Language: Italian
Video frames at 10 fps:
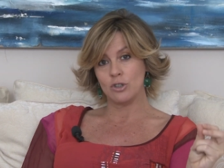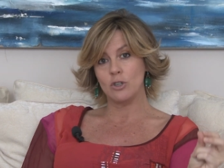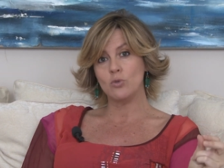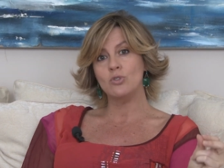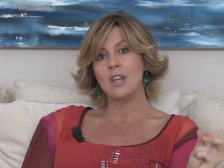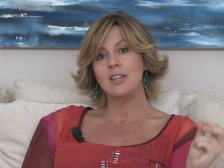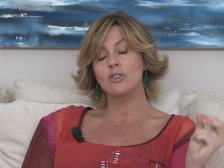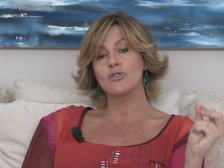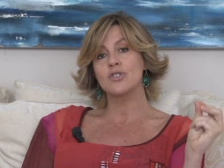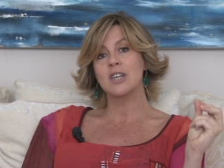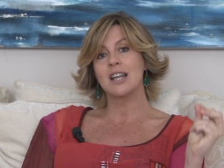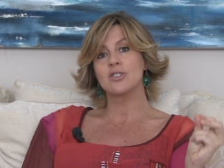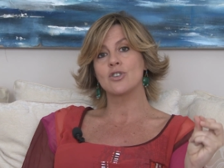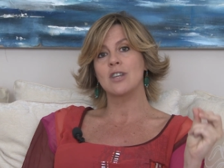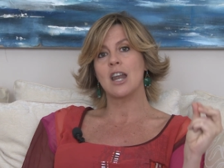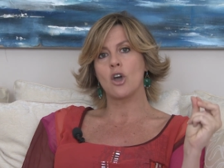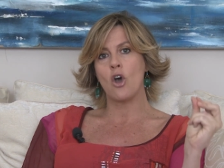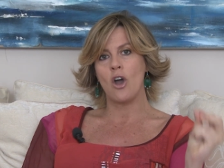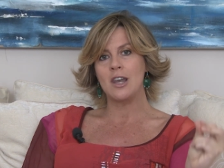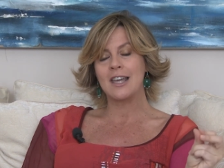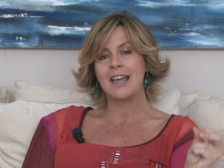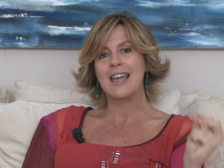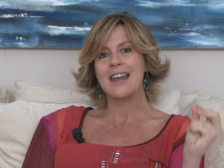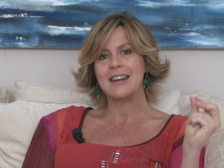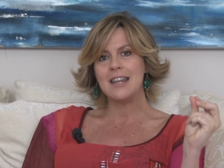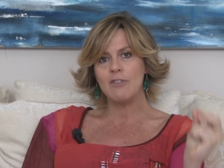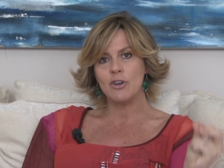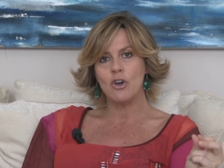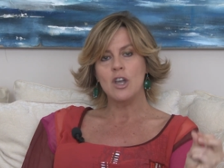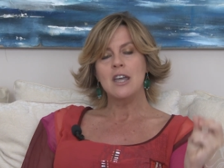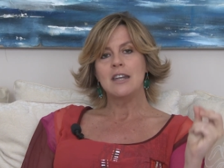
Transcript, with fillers: di tutte le intossicazioni alcoliche che arrivano